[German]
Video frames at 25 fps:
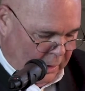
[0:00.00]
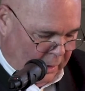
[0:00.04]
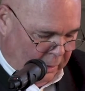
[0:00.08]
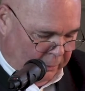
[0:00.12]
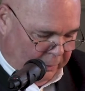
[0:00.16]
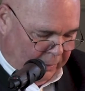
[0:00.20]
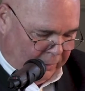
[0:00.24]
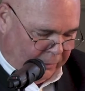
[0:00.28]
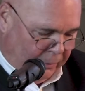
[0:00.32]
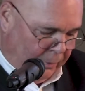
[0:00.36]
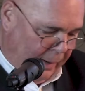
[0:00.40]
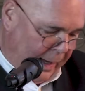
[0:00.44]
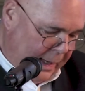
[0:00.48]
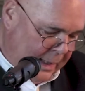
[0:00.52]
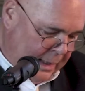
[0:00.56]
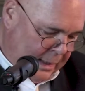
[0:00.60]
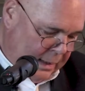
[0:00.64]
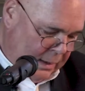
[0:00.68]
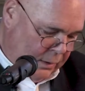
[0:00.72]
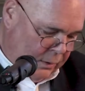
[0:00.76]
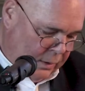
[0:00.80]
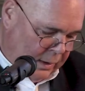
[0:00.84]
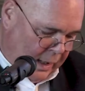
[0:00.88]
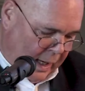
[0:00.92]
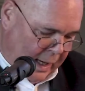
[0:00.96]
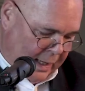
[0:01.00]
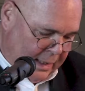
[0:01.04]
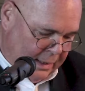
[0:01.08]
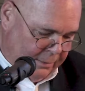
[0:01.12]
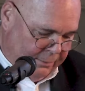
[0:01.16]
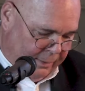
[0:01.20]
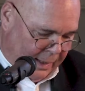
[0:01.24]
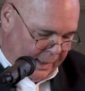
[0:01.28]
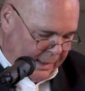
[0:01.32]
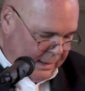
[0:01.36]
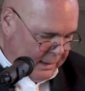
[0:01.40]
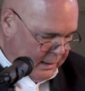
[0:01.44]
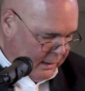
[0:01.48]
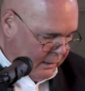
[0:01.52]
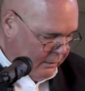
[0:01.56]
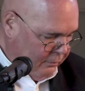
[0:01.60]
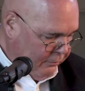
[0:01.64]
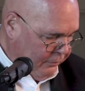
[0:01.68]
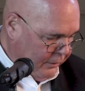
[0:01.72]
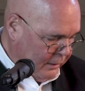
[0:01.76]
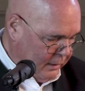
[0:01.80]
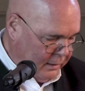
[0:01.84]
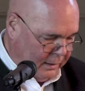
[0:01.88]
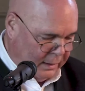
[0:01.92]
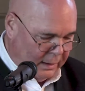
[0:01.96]
Eberswalde und alle weiteren
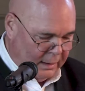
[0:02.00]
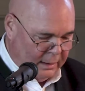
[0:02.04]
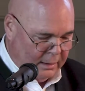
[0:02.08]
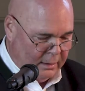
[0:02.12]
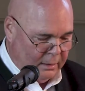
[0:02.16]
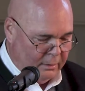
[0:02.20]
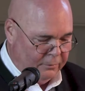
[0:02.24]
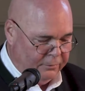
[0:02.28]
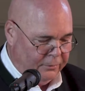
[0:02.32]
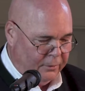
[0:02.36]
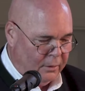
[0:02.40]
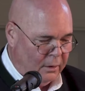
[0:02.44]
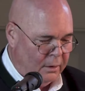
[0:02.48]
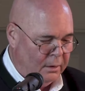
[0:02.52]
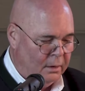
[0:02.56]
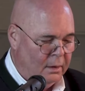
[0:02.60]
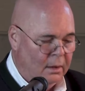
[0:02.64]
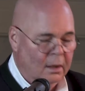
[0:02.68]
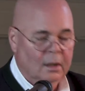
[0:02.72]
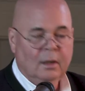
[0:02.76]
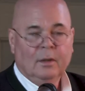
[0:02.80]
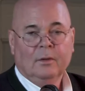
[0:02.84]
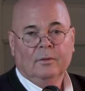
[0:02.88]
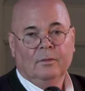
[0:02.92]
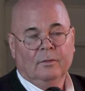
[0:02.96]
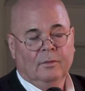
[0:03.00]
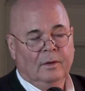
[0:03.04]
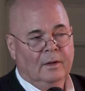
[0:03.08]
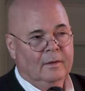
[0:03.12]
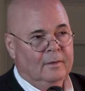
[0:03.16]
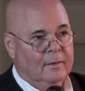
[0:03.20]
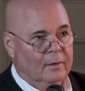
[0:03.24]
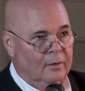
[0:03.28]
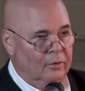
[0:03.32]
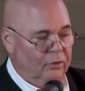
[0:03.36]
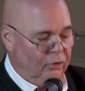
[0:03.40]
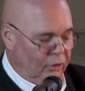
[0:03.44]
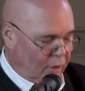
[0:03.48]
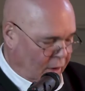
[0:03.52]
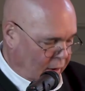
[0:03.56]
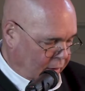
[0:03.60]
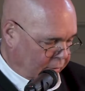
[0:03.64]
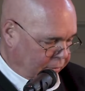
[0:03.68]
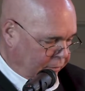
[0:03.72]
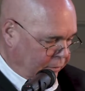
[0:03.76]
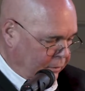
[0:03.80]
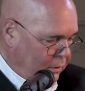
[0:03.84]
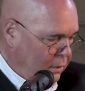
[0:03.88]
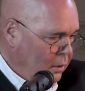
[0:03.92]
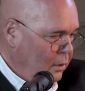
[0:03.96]
Vertreter von
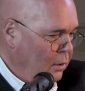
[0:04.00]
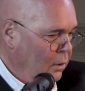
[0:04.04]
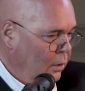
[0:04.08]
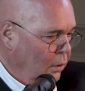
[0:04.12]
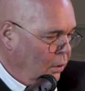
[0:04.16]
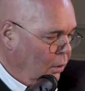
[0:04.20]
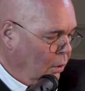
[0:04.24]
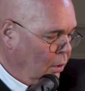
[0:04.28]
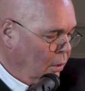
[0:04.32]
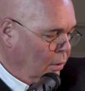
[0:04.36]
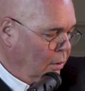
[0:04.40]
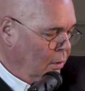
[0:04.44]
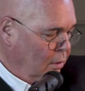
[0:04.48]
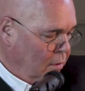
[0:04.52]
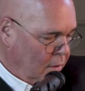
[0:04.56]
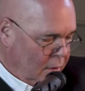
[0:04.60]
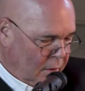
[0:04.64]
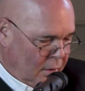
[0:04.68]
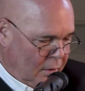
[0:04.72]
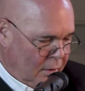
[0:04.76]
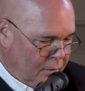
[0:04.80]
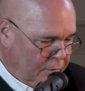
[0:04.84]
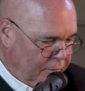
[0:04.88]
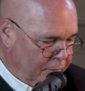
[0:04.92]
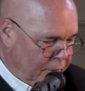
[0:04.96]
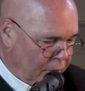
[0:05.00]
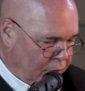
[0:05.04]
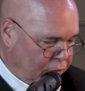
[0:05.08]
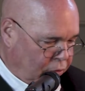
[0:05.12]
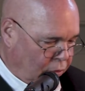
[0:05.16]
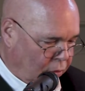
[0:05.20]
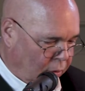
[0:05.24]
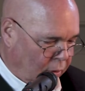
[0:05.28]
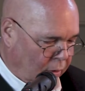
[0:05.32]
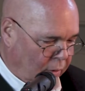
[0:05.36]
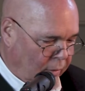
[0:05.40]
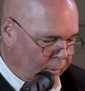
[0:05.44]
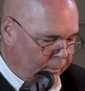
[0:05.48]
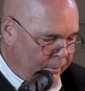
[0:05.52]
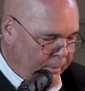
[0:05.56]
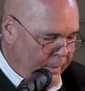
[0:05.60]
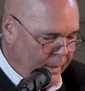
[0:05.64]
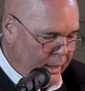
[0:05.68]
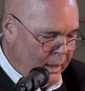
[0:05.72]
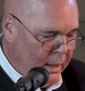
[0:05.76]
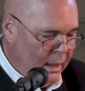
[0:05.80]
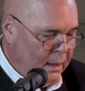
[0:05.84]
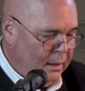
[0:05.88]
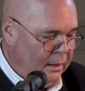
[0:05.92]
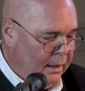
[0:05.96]
Wissenschaft und Forschung.
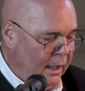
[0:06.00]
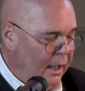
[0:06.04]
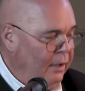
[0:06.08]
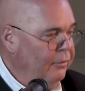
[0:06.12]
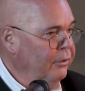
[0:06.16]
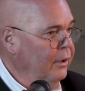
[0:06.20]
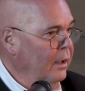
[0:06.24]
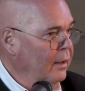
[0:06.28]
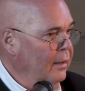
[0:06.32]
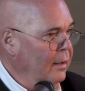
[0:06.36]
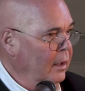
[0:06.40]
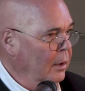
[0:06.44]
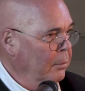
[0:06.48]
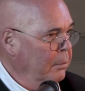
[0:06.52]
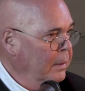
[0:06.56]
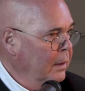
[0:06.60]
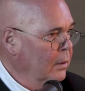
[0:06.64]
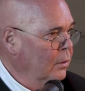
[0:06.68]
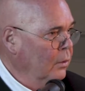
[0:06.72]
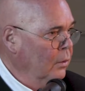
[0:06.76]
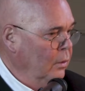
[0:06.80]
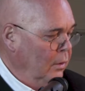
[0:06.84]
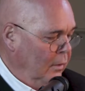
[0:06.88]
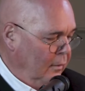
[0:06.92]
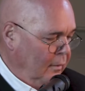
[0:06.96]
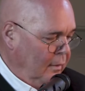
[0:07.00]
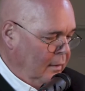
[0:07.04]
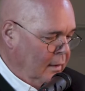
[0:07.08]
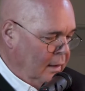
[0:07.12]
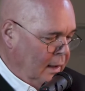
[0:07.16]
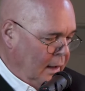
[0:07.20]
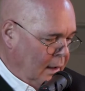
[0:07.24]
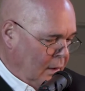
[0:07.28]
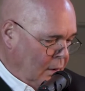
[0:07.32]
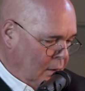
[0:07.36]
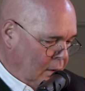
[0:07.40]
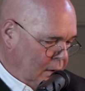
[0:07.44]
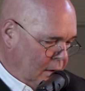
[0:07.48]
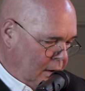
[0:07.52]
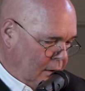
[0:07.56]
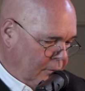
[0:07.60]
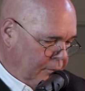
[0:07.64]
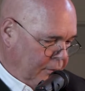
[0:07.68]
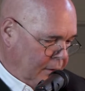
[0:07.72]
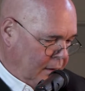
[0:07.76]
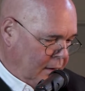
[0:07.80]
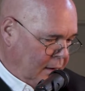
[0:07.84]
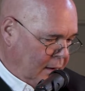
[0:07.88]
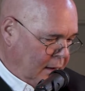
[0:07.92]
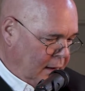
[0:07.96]
Ich darf herzlich begrüßen auch die
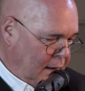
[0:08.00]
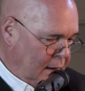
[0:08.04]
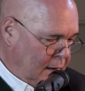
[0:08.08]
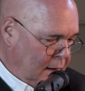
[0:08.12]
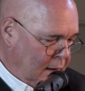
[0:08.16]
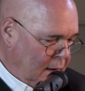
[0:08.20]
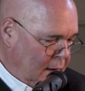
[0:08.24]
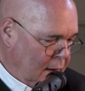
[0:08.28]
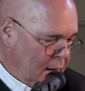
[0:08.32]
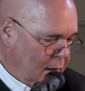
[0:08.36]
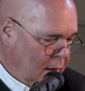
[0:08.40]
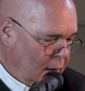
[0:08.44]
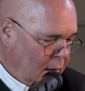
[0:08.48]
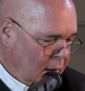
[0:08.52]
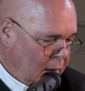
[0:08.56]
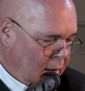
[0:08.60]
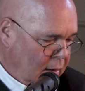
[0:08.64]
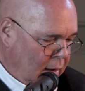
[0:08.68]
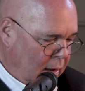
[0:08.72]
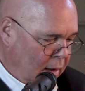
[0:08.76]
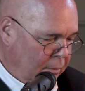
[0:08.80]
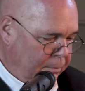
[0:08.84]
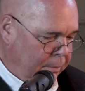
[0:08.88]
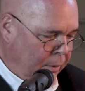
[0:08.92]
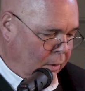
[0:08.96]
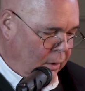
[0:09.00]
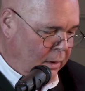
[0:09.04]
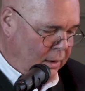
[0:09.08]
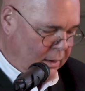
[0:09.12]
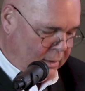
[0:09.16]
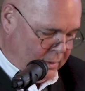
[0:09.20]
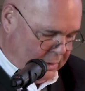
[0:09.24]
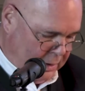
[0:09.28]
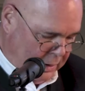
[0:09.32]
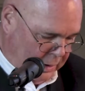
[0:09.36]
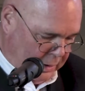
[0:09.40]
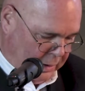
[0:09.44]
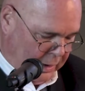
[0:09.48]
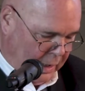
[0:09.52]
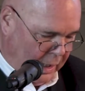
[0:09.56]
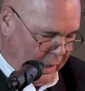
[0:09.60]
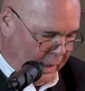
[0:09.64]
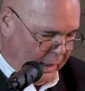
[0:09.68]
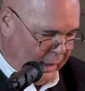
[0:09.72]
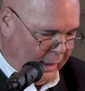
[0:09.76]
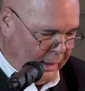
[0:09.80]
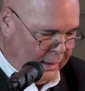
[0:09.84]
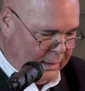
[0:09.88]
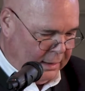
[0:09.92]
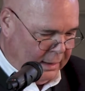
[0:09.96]
Vertreter der Politik,
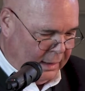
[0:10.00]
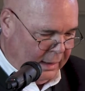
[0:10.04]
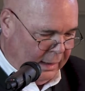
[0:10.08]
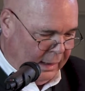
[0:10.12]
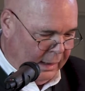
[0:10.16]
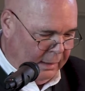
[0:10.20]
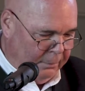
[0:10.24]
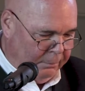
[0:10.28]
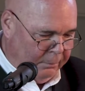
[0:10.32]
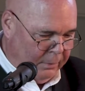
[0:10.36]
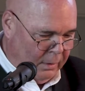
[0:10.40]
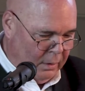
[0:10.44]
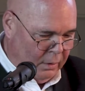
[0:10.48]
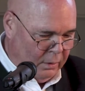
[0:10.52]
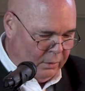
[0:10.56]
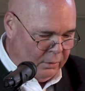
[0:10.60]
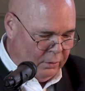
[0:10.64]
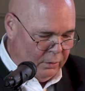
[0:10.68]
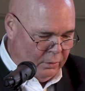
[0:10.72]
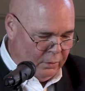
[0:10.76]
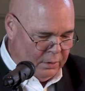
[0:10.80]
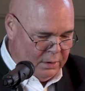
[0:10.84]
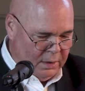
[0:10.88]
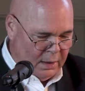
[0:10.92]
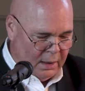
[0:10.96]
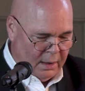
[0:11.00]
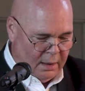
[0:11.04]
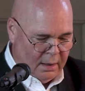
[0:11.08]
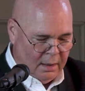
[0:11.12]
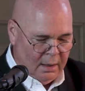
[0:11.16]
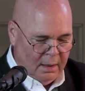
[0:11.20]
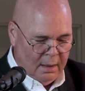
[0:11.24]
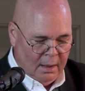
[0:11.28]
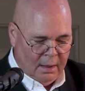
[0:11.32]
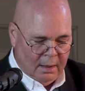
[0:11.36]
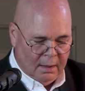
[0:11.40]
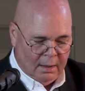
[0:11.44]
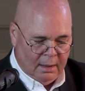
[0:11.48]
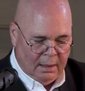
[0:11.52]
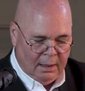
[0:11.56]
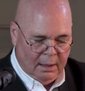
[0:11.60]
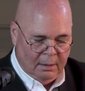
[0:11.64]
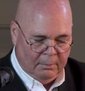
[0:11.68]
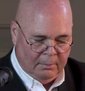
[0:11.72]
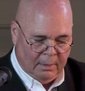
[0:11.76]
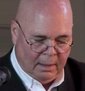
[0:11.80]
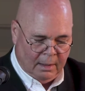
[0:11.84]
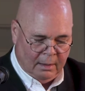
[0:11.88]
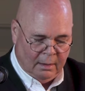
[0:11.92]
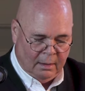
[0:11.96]
Harald Ebner und Jutta
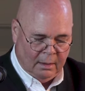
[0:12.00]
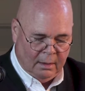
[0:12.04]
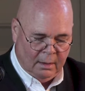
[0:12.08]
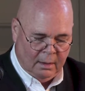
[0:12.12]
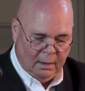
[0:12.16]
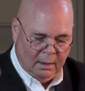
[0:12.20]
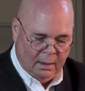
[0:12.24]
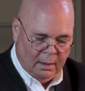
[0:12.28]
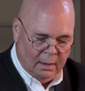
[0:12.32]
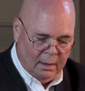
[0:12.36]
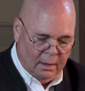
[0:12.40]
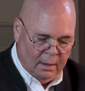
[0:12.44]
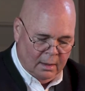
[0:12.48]
Niemann.